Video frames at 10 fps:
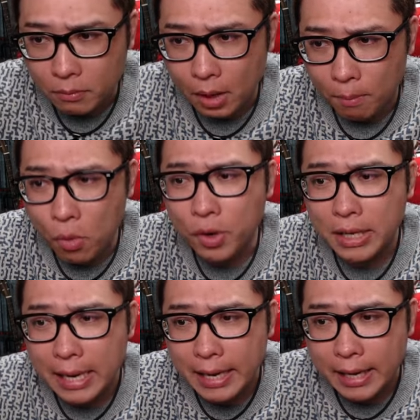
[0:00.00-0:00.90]
もう一
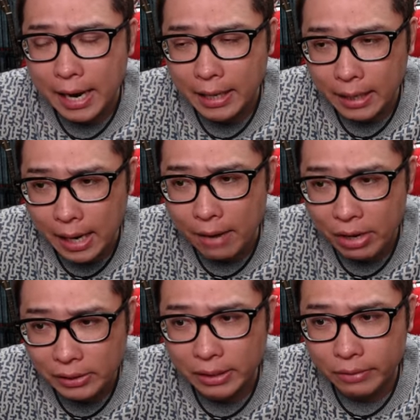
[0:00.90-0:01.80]
回か、かわ
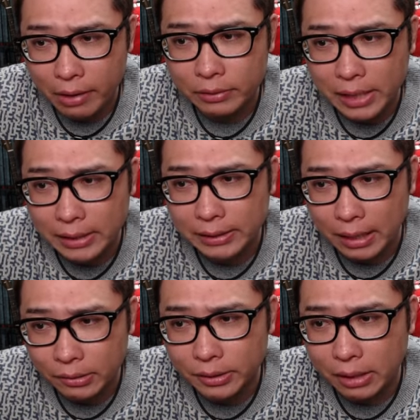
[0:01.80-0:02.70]
してくれるチャンスあ
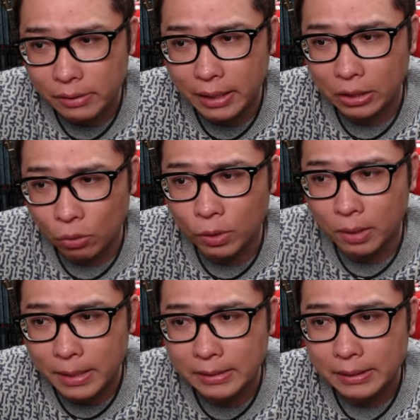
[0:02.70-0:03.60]
るんちゃうかなと思って
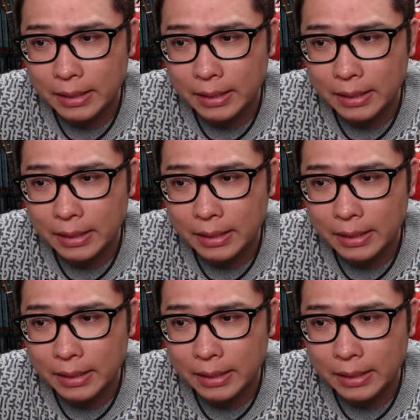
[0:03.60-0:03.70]
ます。